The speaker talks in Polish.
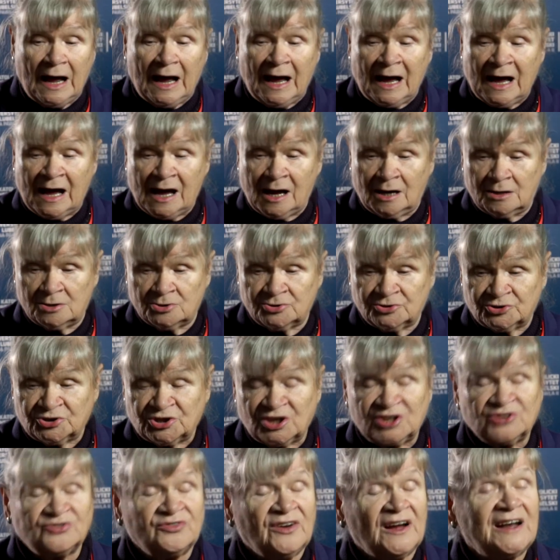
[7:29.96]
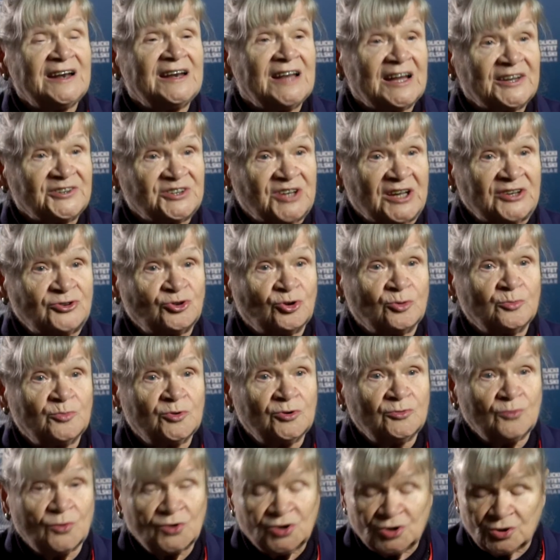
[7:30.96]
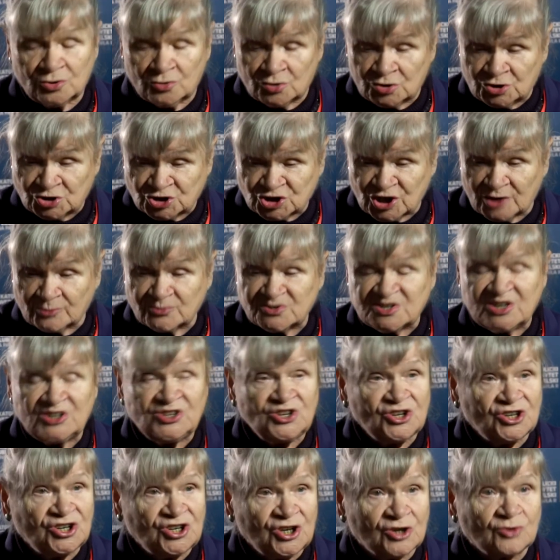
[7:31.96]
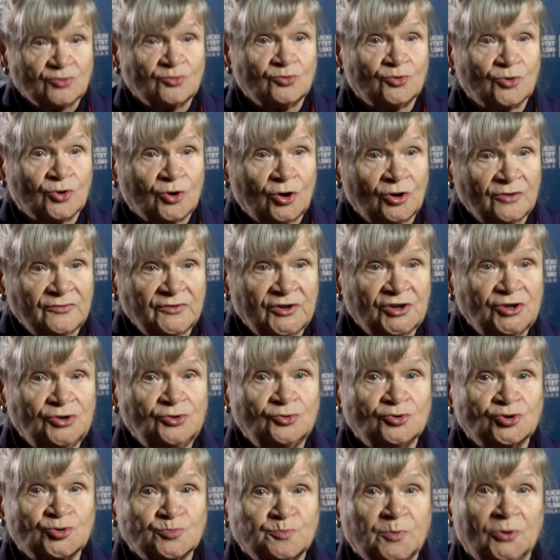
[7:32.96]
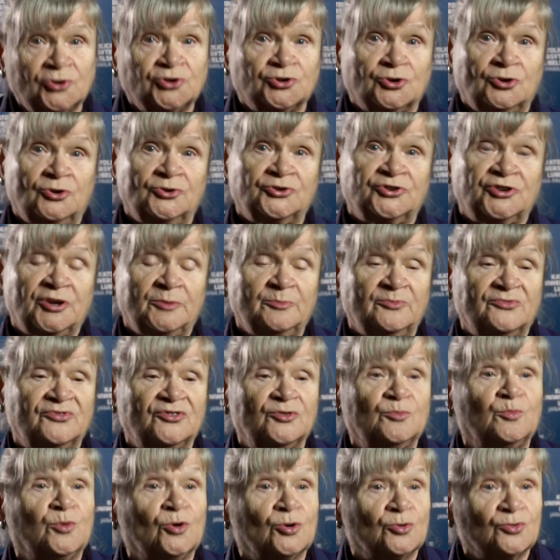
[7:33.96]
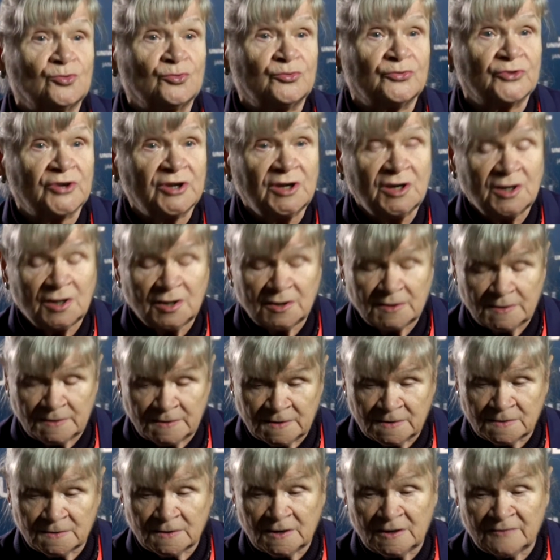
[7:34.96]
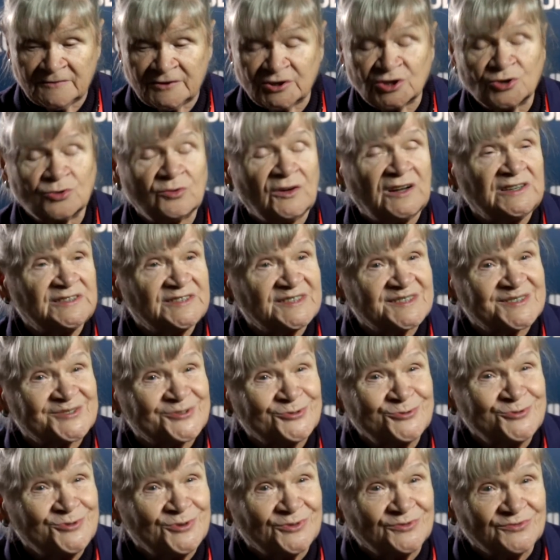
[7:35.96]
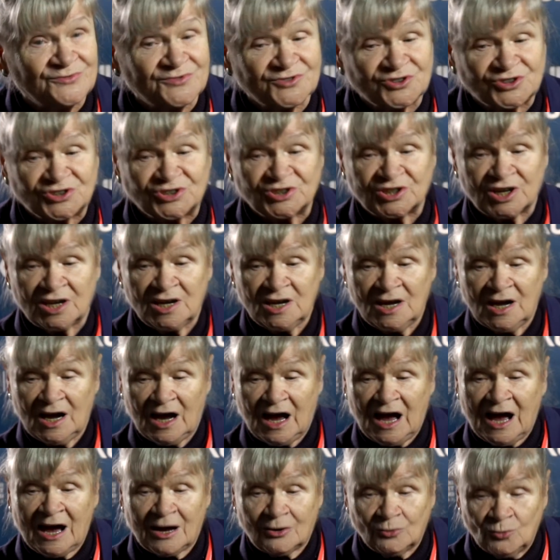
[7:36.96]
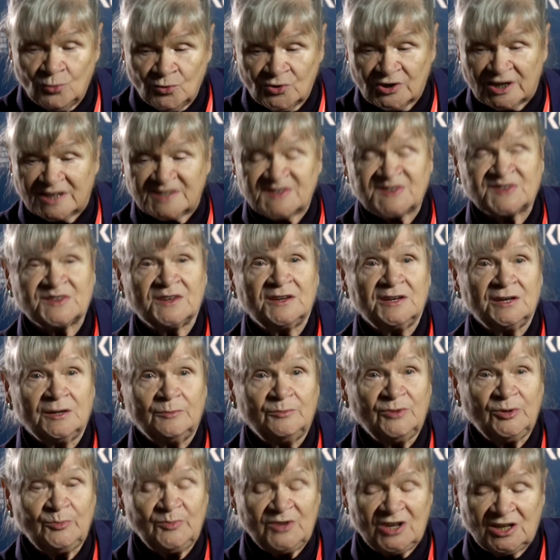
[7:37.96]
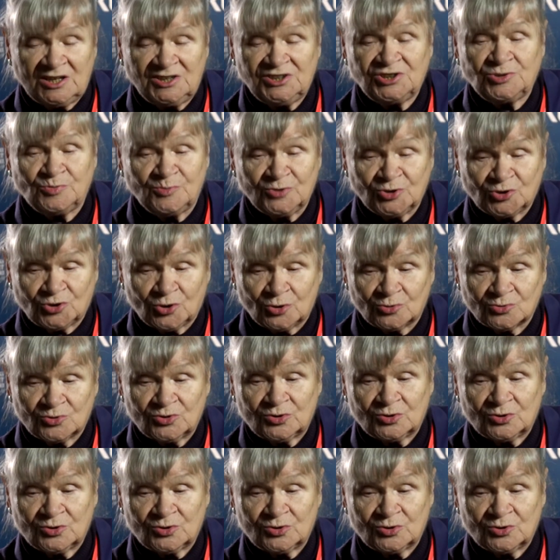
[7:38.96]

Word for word: A te dwa lata to było kształcenie kierunkowe już pod kątem wyborów y, ewentualnie studiów wyższych. A u nas my mieliśmy to